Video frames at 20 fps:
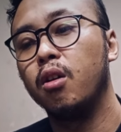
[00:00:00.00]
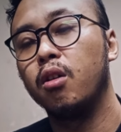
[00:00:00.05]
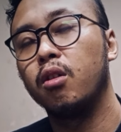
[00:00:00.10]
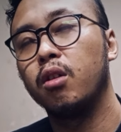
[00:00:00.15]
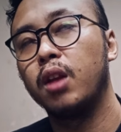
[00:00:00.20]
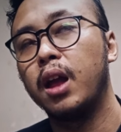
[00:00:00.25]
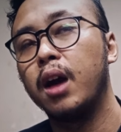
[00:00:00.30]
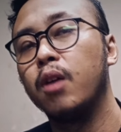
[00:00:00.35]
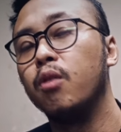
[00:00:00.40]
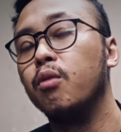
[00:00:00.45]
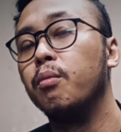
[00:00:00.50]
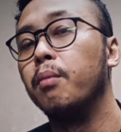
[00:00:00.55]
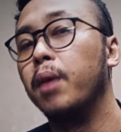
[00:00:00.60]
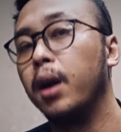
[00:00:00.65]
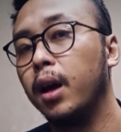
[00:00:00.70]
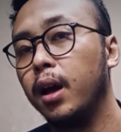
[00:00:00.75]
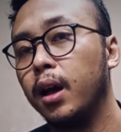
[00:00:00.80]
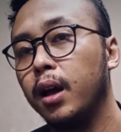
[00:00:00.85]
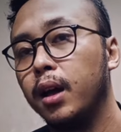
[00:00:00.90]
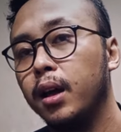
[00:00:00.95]

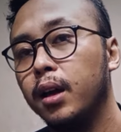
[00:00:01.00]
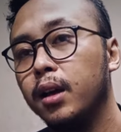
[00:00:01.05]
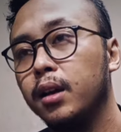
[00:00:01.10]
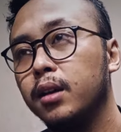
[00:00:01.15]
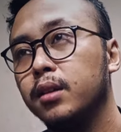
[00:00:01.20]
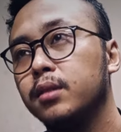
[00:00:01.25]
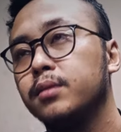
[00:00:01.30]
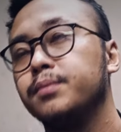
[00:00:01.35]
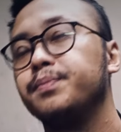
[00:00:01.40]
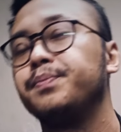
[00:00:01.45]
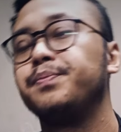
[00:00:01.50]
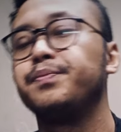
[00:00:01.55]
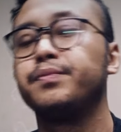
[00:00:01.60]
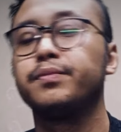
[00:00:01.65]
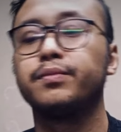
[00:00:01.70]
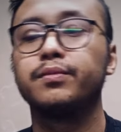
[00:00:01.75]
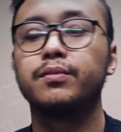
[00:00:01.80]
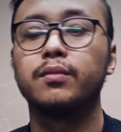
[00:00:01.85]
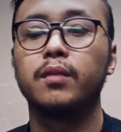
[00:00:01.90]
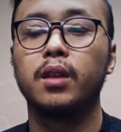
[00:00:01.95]
Oklahoma.
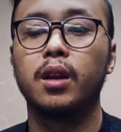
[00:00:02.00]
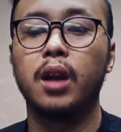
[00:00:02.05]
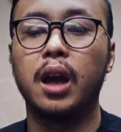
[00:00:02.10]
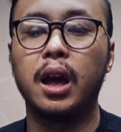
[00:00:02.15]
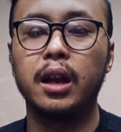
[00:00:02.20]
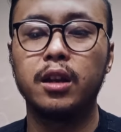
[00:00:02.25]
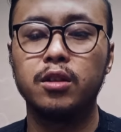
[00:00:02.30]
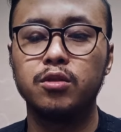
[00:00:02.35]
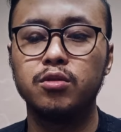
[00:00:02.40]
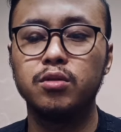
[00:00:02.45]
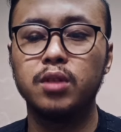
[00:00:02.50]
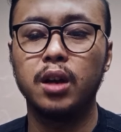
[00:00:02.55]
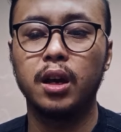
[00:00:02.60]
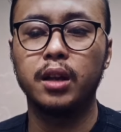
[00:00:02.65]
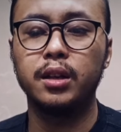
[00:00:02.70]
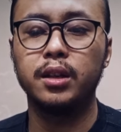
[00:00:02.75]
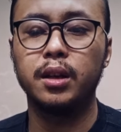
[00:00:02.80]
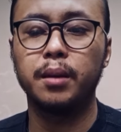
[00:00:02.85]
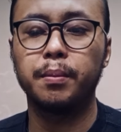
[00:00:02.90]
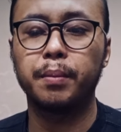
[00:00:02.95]
Ada
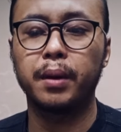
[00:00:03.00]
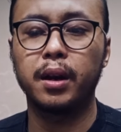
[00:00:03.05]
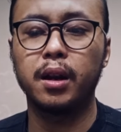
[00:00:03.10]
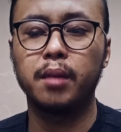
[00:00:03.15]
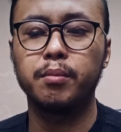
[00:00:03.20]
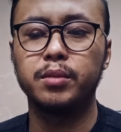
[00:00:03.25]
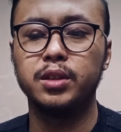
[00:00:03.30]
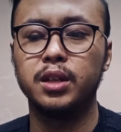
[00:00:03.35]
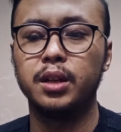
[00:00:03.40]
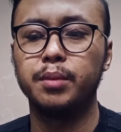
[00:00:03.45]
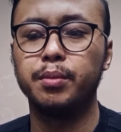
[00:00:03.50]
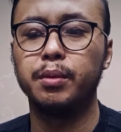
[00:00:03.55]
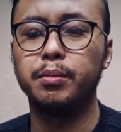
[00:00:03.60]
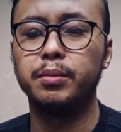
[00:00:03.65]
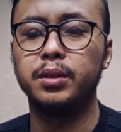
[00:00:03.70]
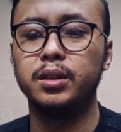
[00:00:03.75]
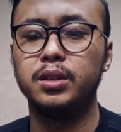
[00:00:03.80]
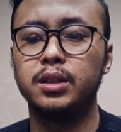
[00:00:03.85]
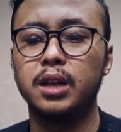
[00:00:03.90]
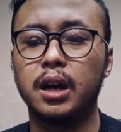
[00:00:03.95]
juga dia pernah menjadi
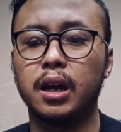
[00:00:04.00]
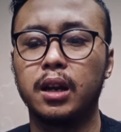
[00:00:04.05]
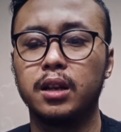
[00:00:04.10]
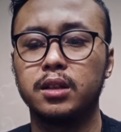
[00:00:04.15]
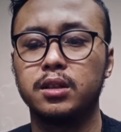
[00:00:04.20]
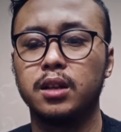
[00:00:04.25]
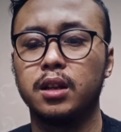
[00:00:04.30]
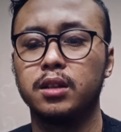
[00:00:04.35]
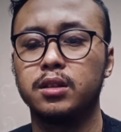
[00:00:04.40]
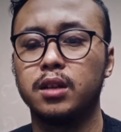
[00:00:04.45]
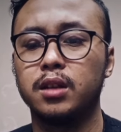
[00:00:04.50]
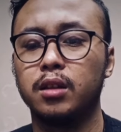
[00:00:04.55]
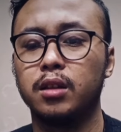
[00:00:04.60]
pembicara salah